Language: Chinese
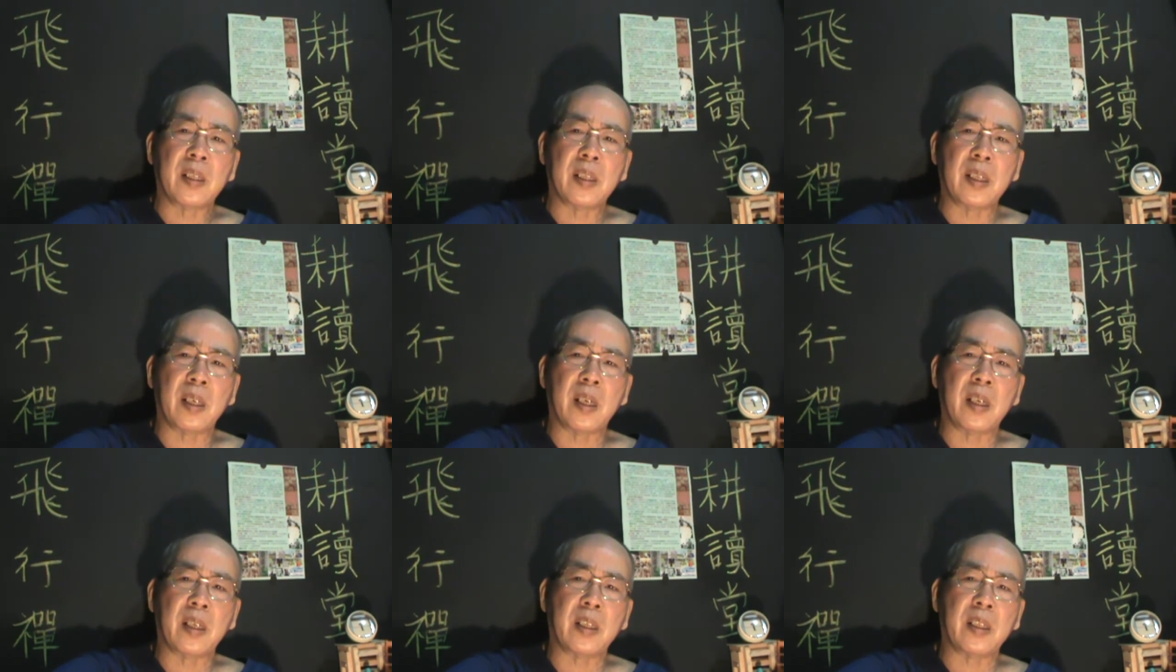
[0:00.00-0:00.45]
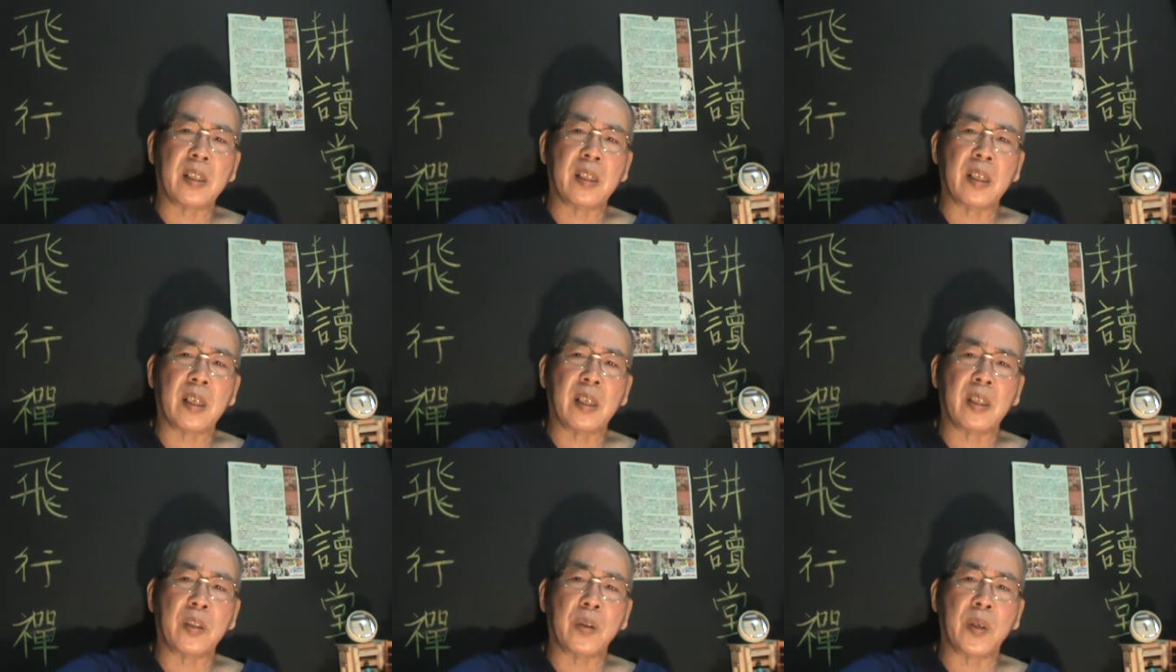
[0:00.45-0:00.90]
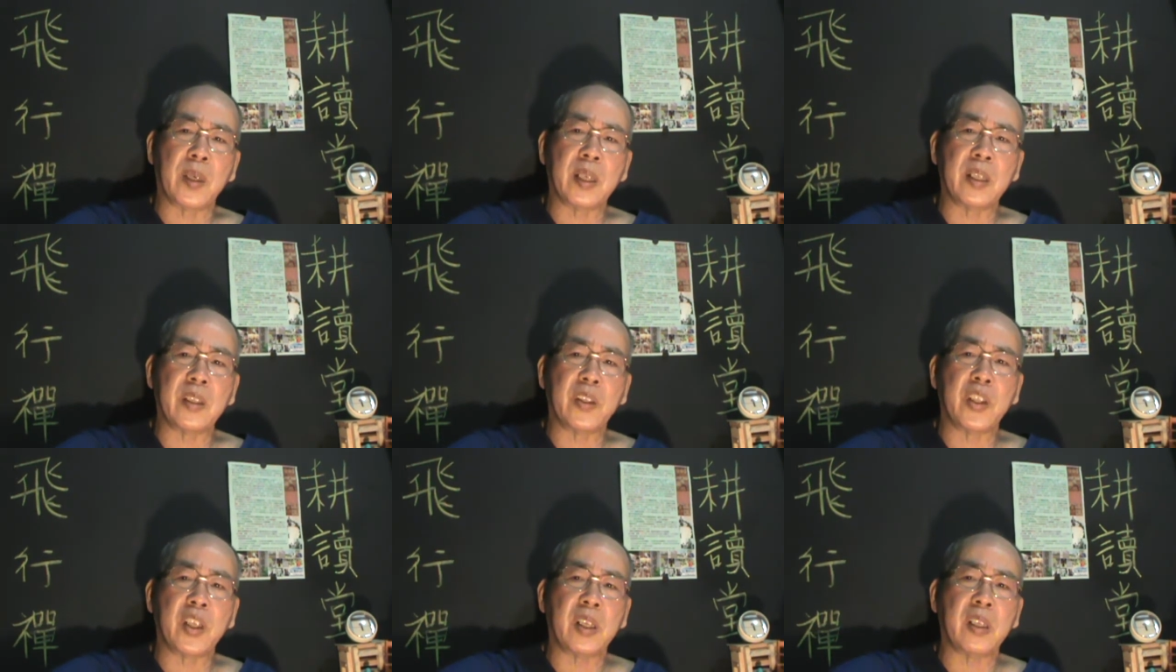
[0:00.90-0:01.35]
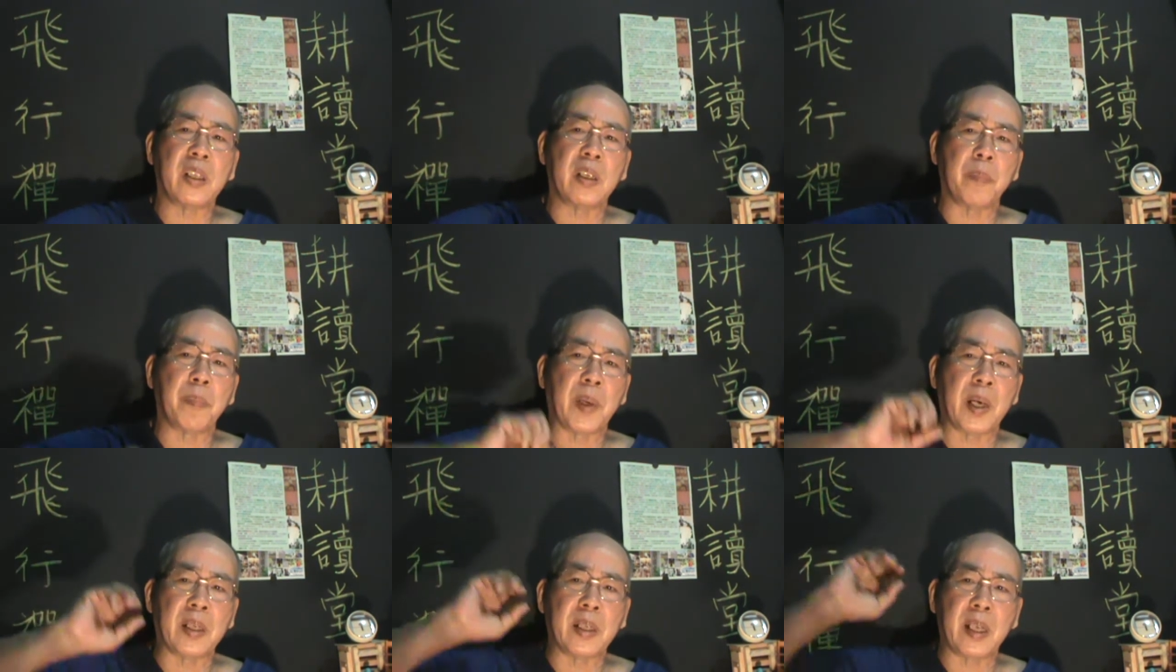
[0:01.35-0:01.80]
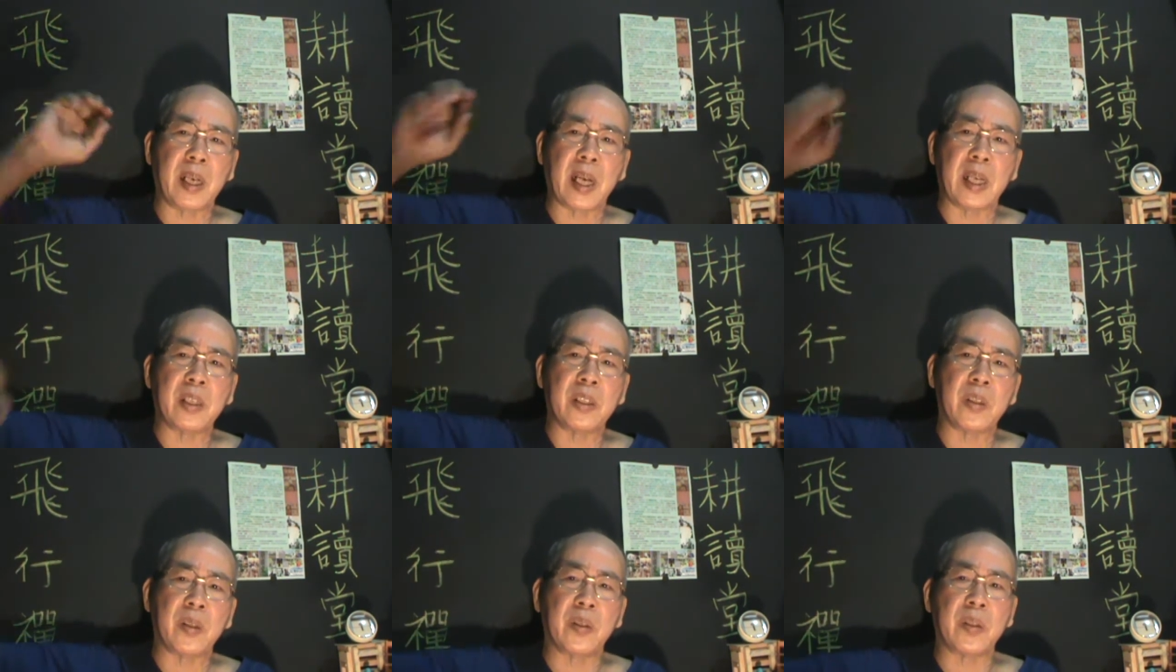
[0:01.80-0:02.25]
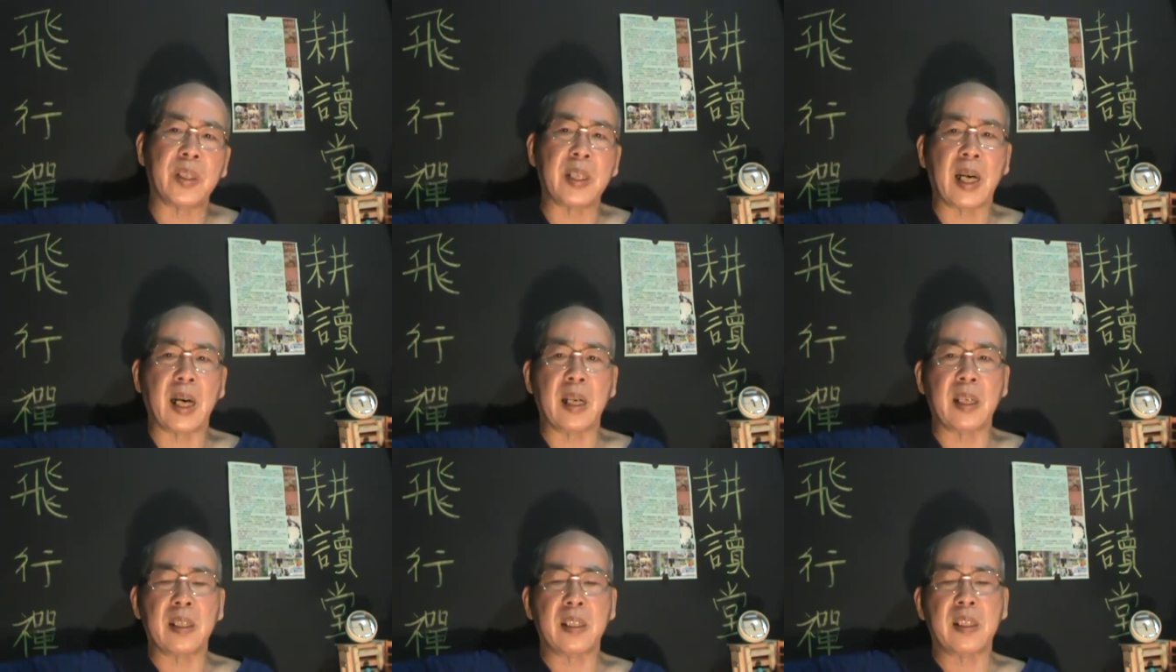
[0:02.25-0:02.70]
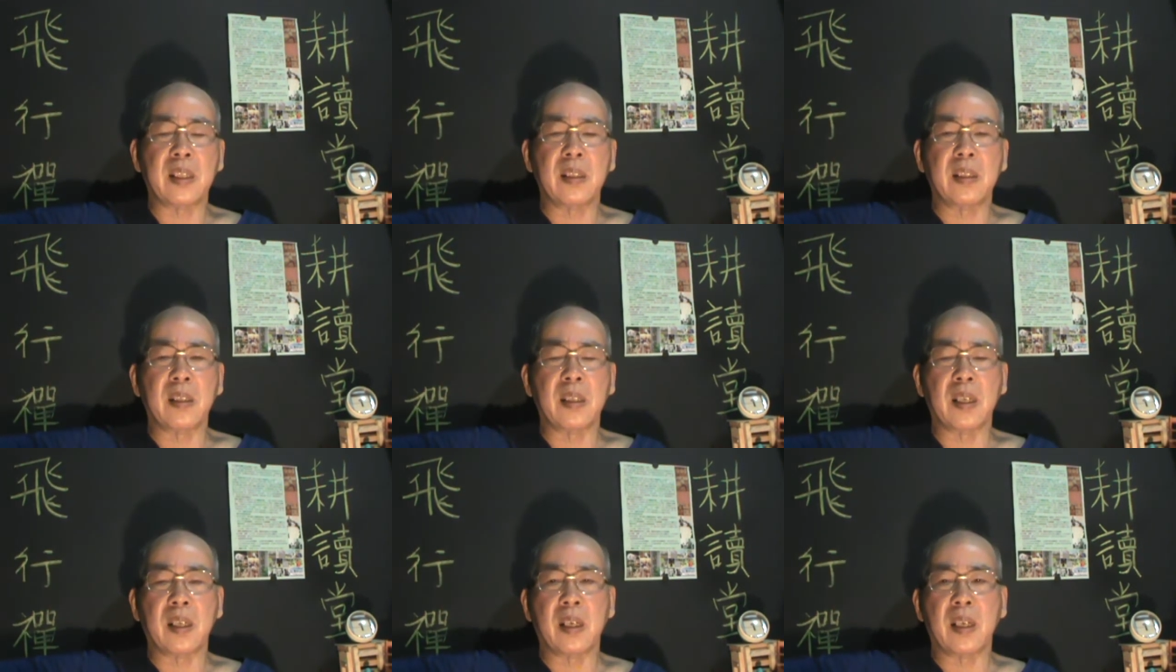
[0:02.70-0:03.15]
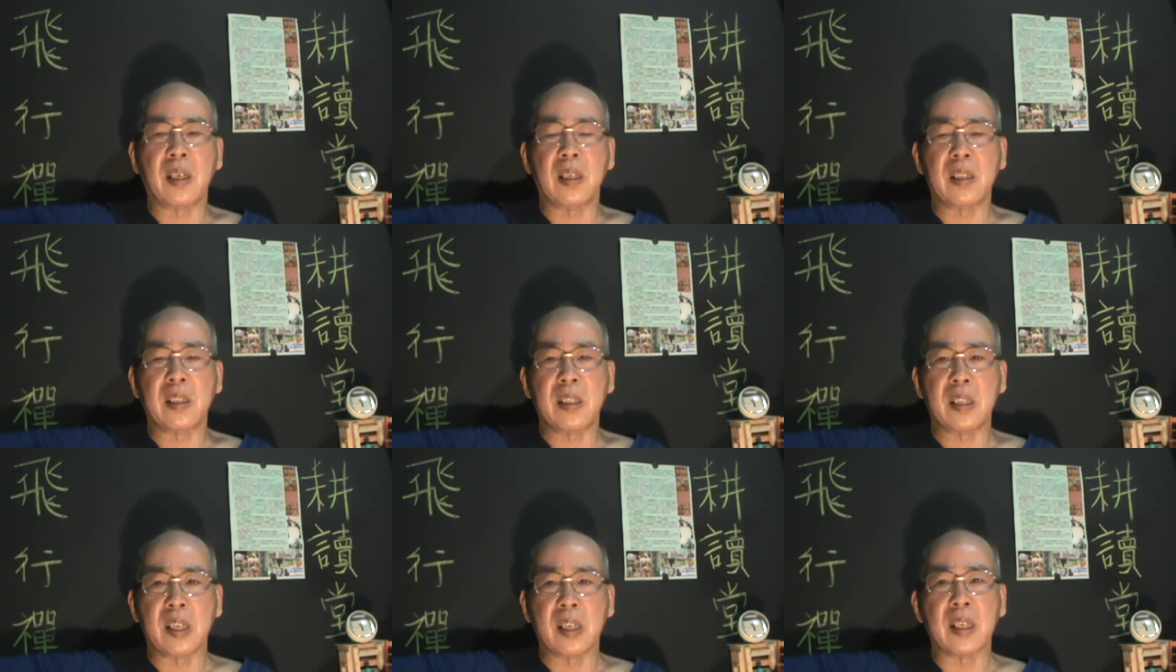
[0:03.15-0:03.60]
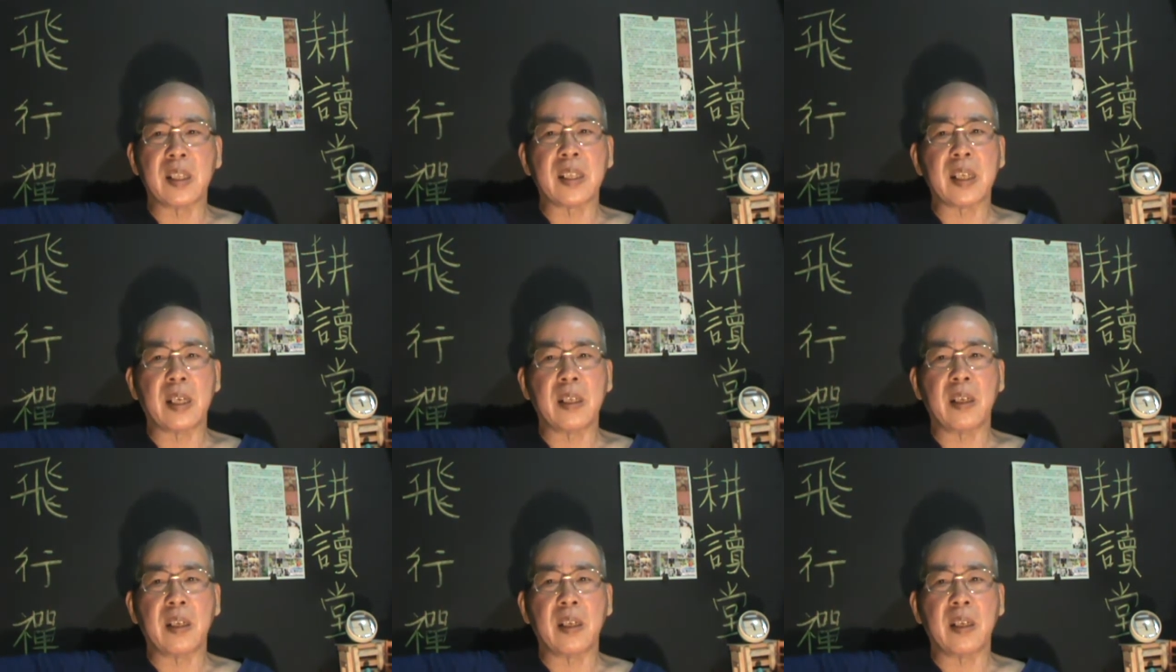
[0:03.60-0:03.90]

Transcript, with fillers: 呃呃有人建议把这个篮球架呃整个拆